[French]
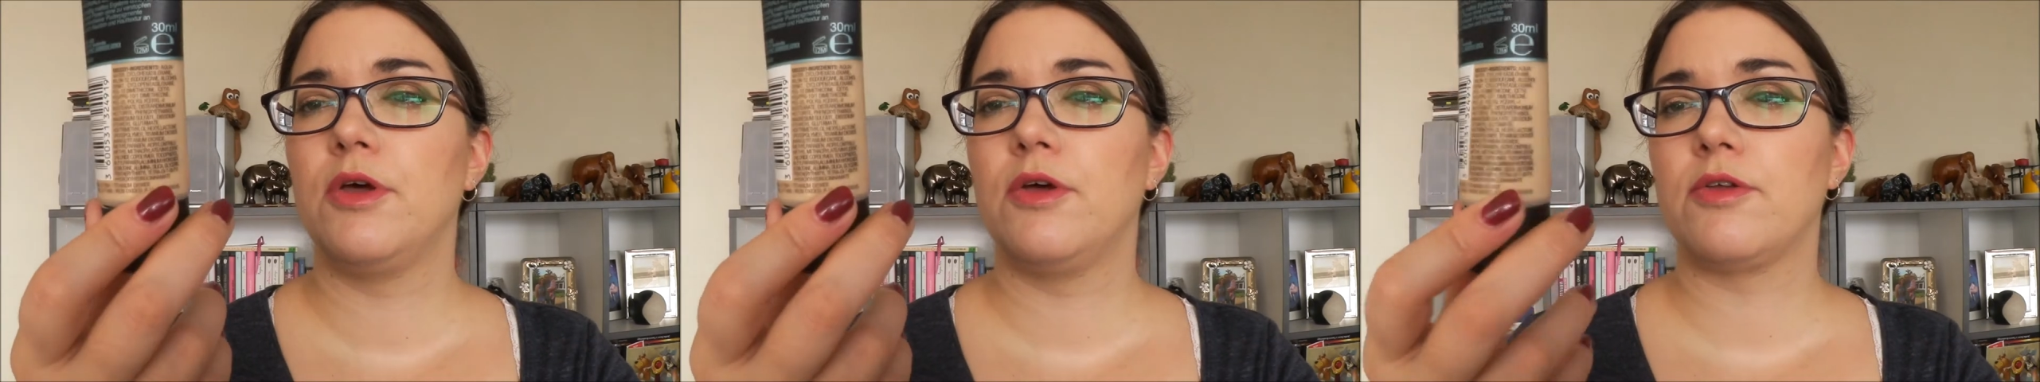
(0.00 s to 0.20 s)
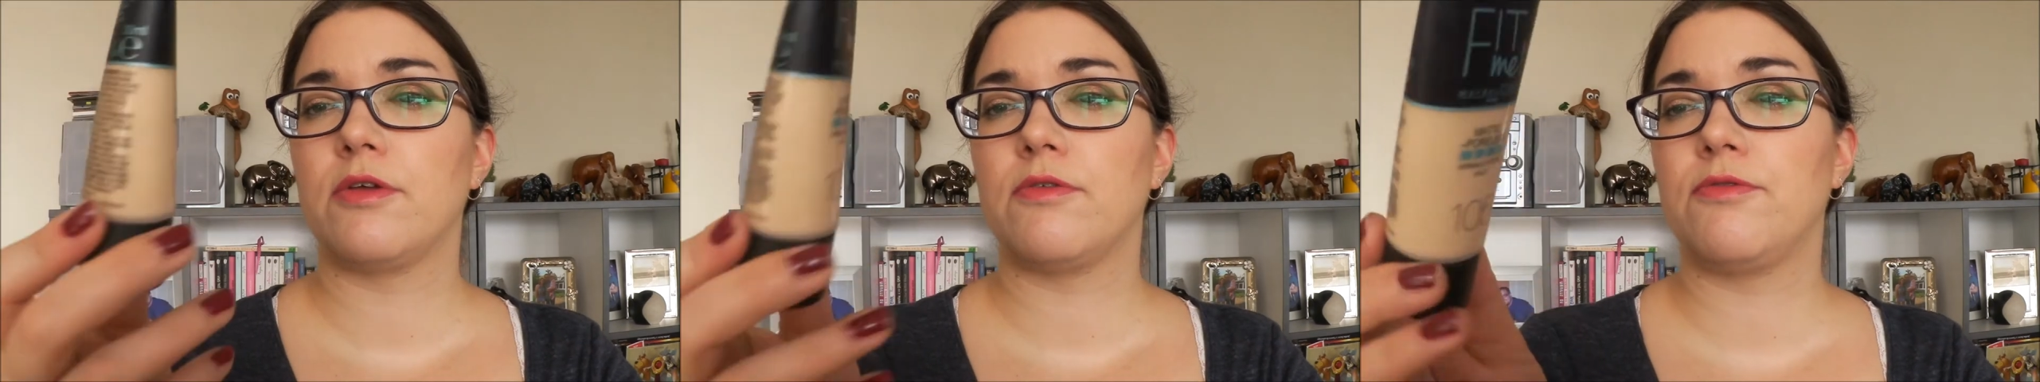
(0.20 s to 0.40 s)

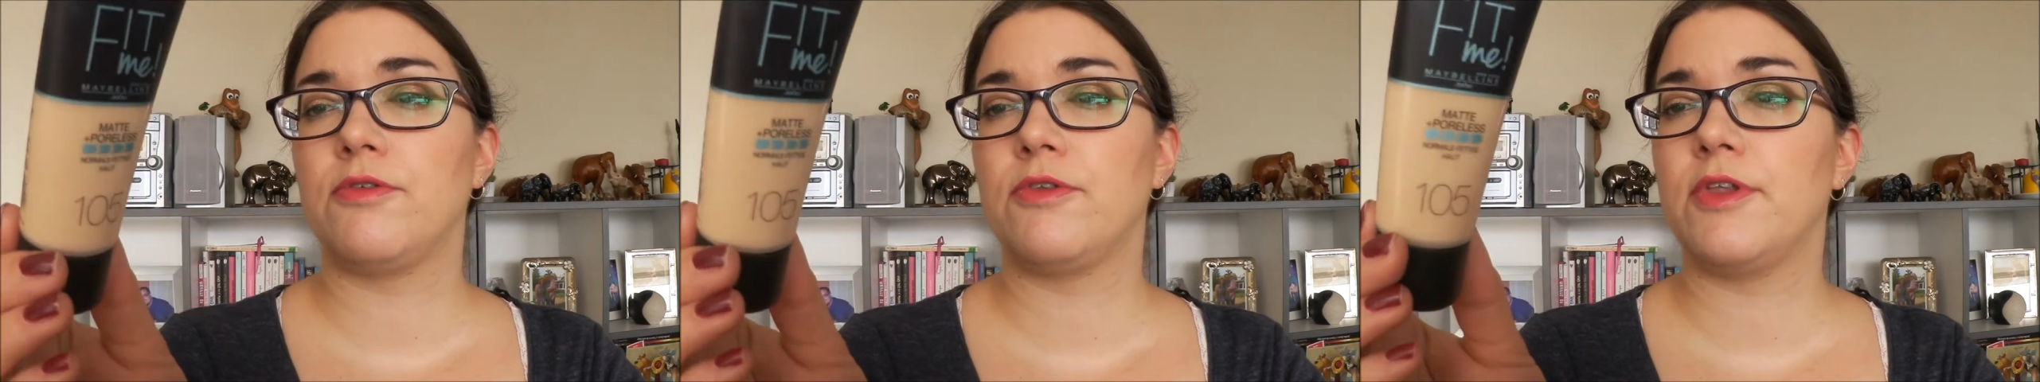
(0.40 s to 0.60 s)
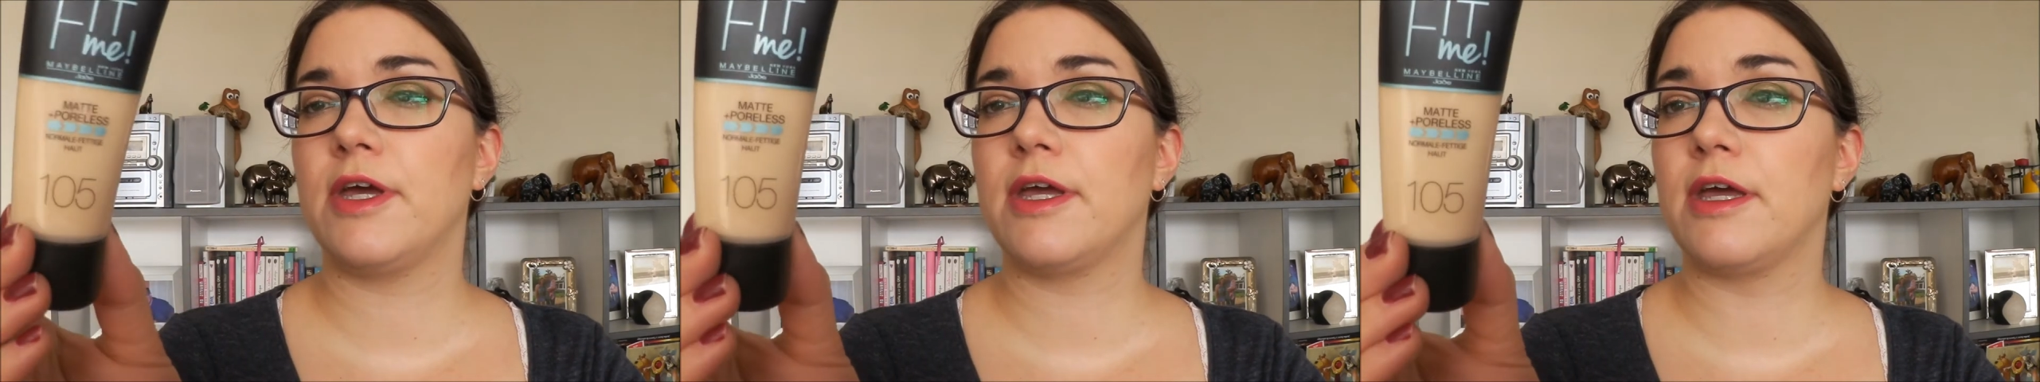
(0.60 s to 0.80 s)
Son
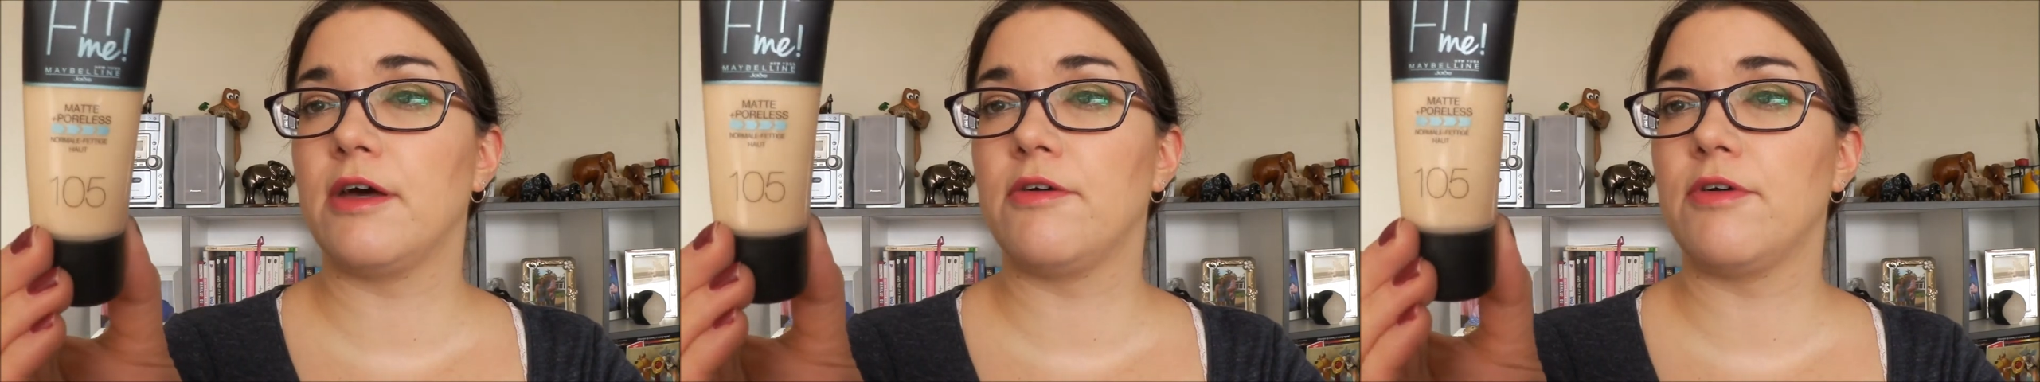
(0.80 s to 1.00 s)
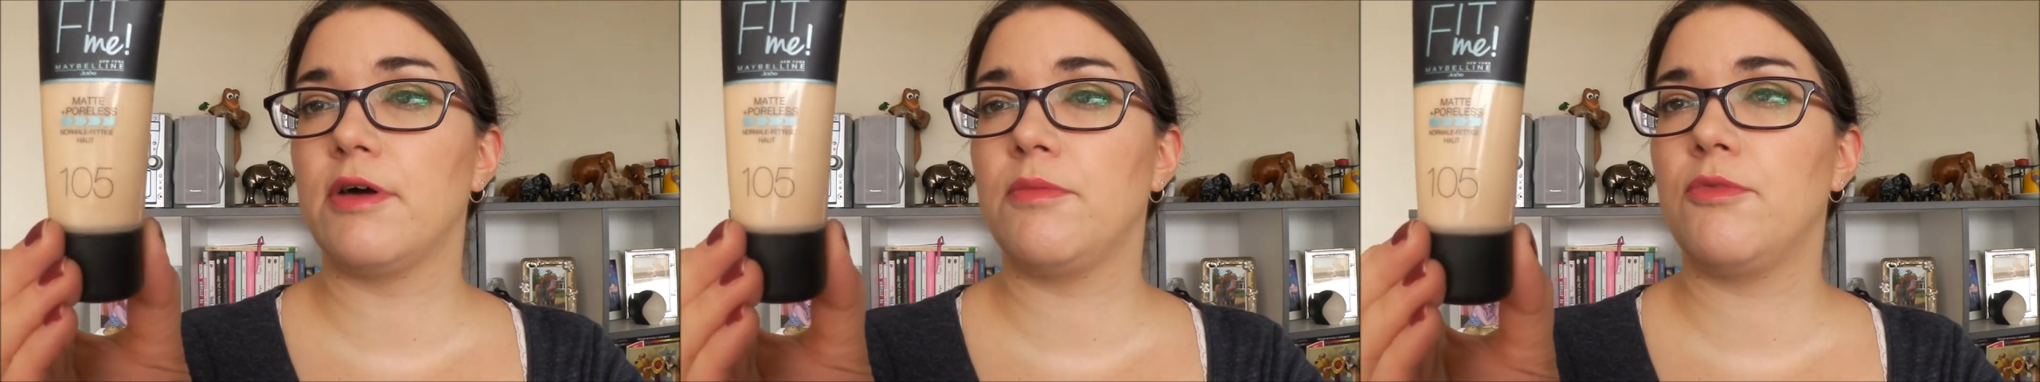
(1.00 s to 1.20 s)
teint a
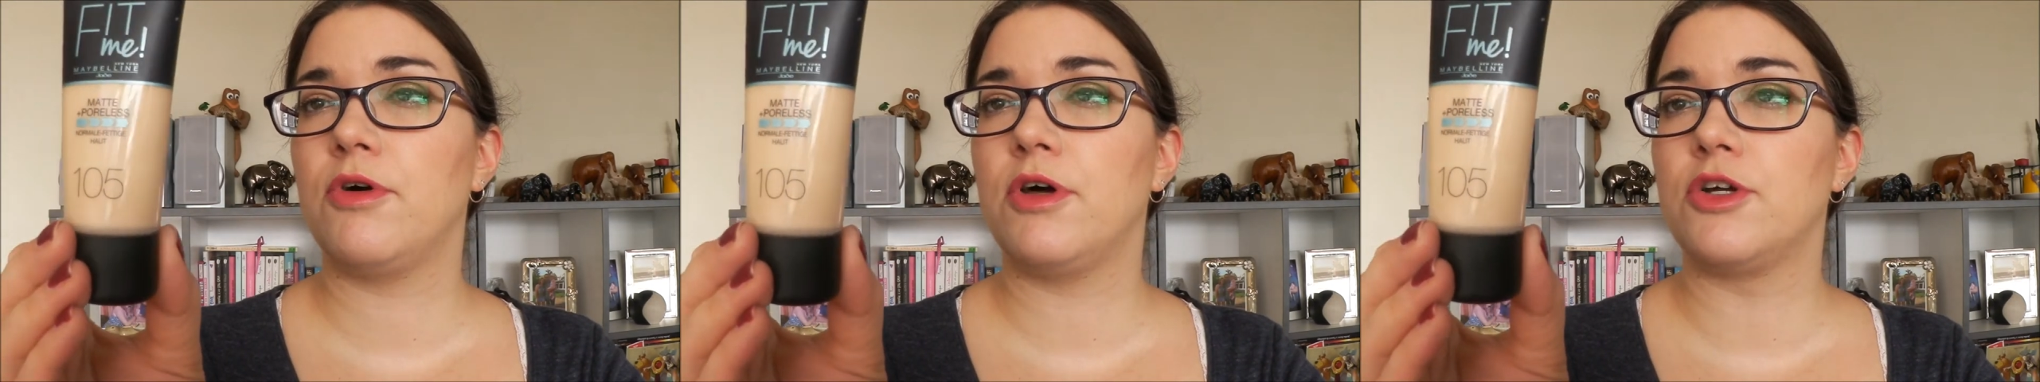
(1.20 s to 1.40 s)
vraiment